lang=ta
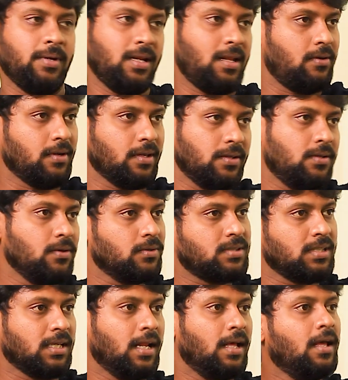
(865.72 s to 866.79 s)
அப்படிலாம் அவர் எதுவும்
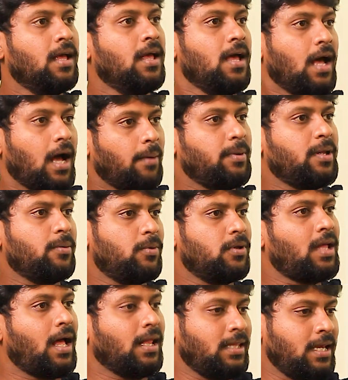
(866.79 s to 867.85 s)
யோசிக்கல
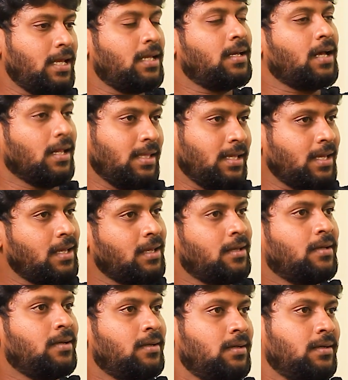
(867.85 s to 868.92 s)
அப்படிங்கும்போது அதே அதே
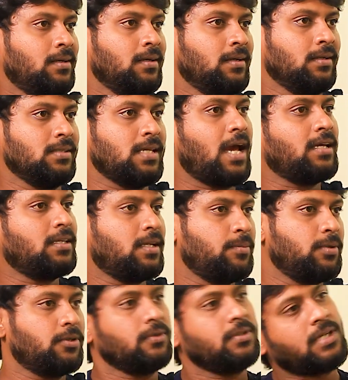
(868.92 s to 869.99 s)
நியாய
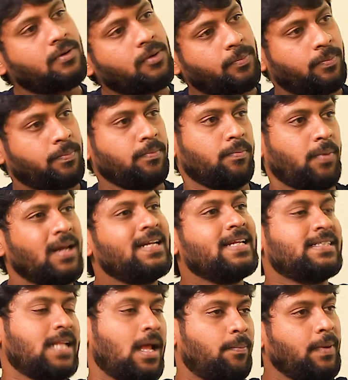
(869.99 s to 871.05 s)
தர்மத்தை வந்து அவர்
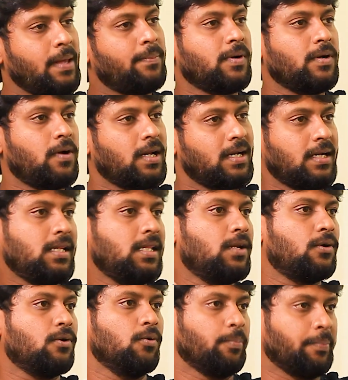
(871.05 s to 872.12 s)
பாலிடிக்ஸில் அப்ளை பண்ணுவார்ன்றது
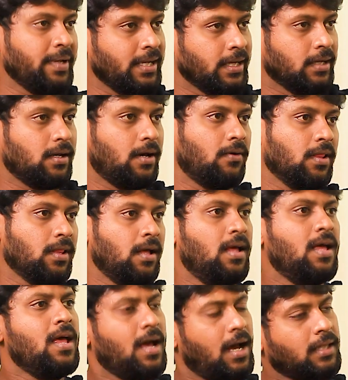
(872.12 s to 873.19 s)
என்னோட ஒப்பீனியன் அவ்வளோதான்
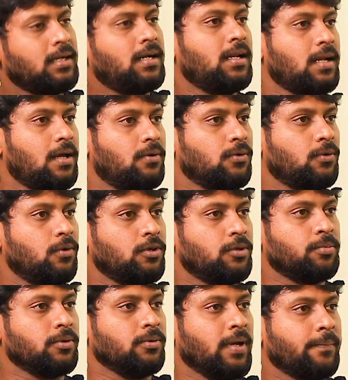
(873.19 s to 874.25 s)
அதனால நான் அவருக்கு
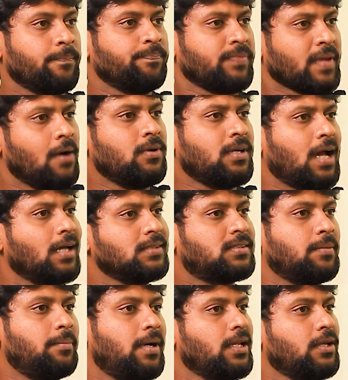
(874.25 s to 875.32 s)
ஓட்டு போடுவேன் அவர் காசு
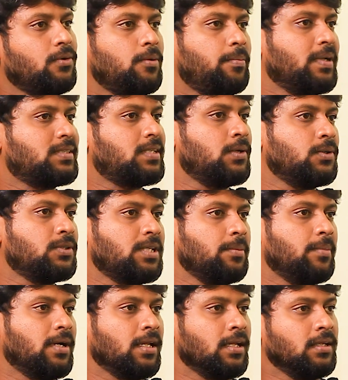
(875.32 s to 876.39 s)
சம்பாதிக்கணும்னு பெருசா
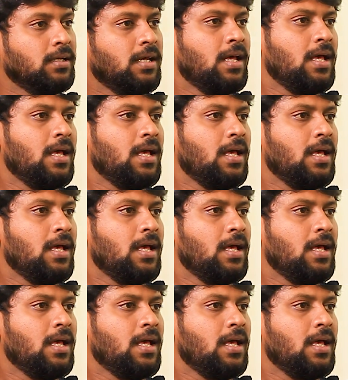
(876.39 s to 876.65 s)
யோசிக்க மாட்டாரு